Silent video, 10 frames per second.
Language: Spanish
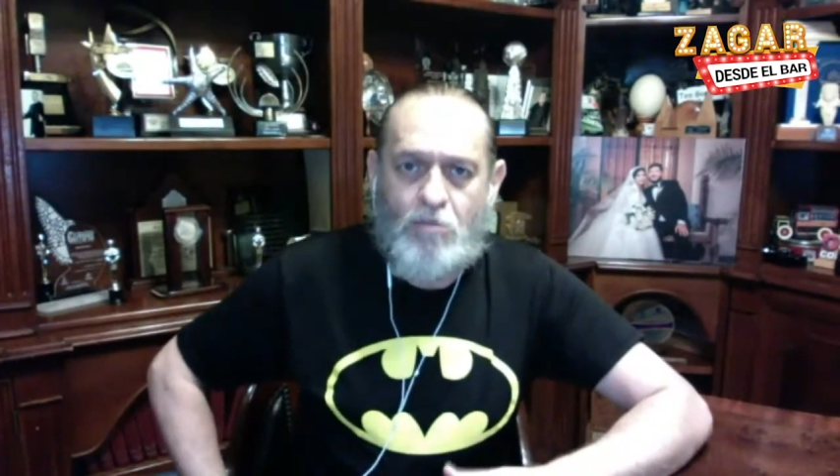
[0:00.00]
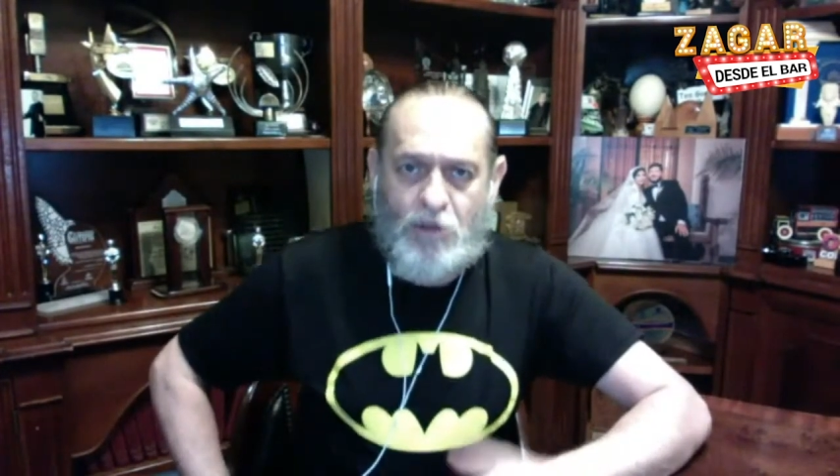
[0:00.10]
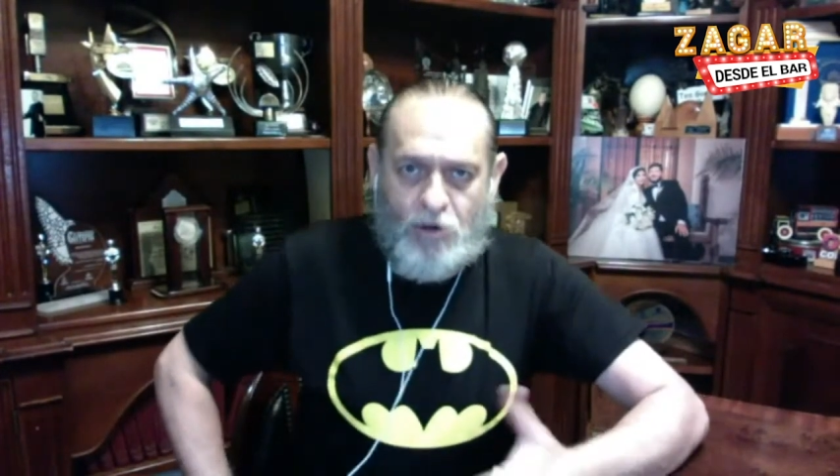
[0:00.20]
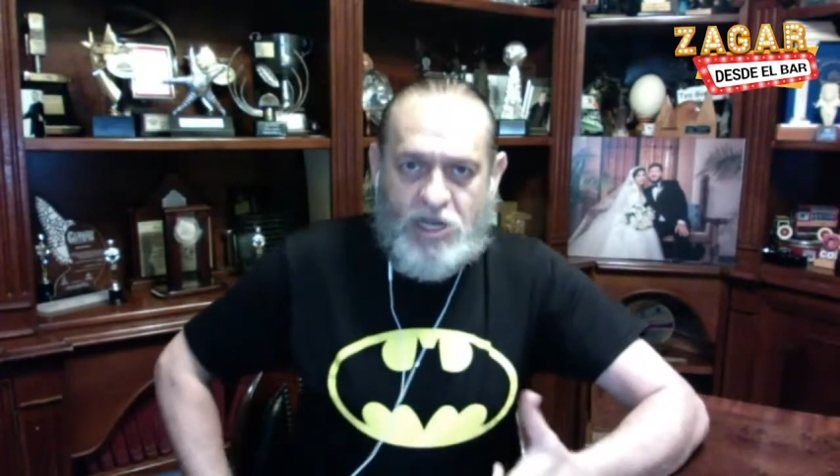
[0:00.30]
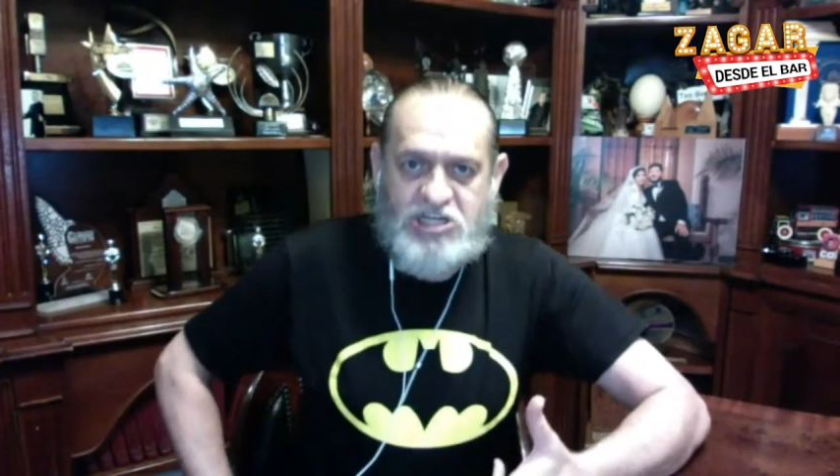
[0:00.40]

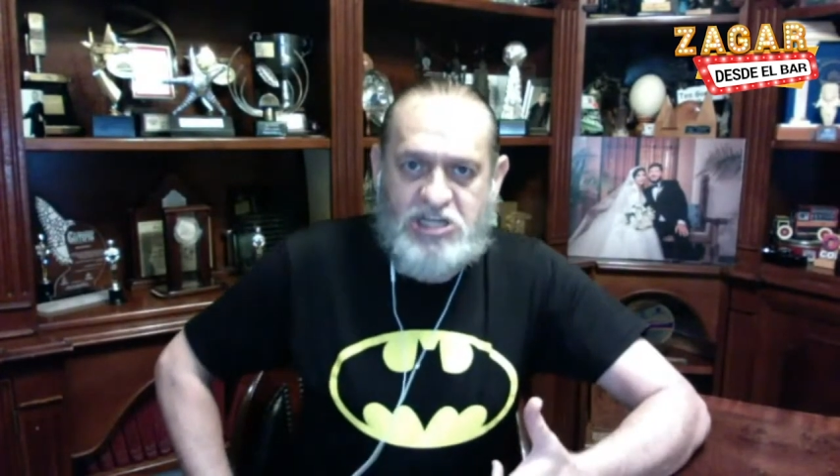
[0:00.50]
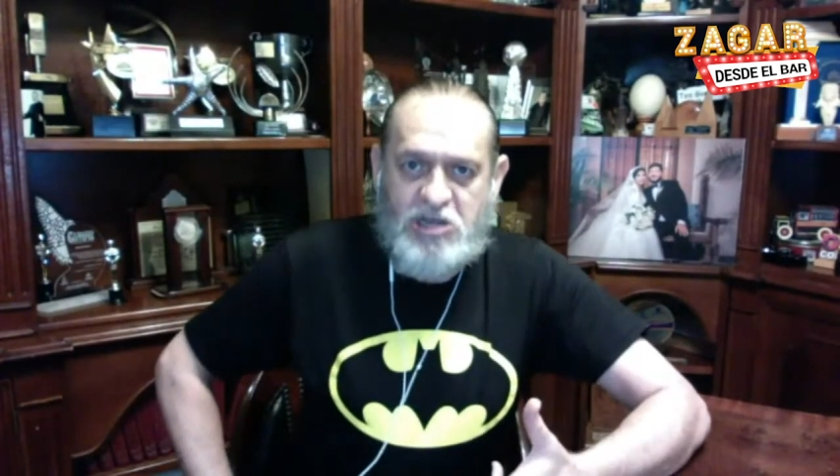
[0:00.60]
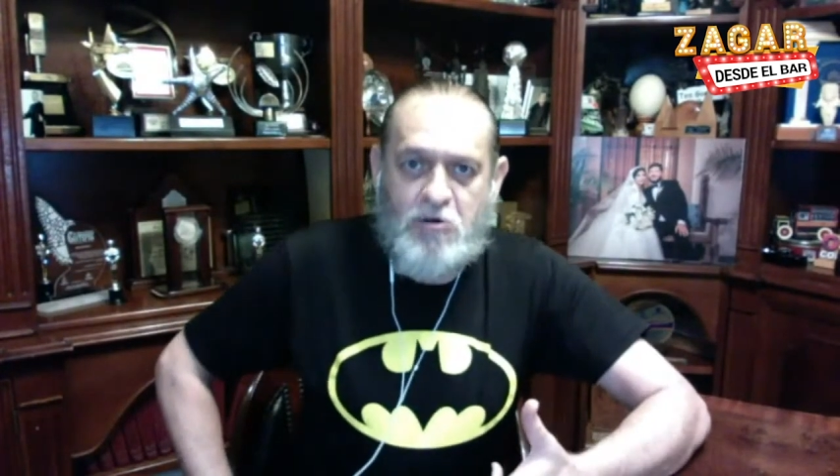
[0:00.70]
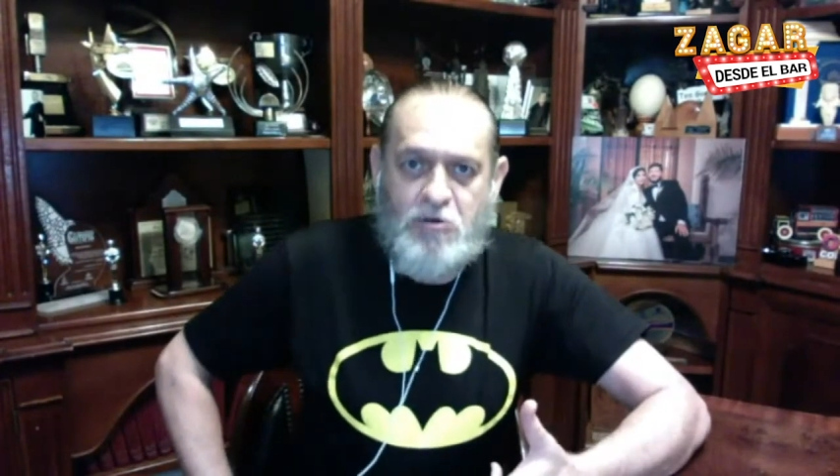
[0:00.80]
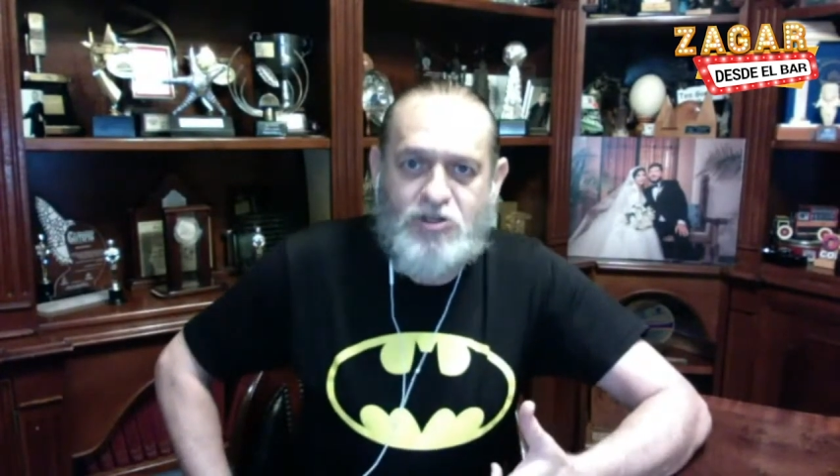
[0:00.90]
pero que si tengo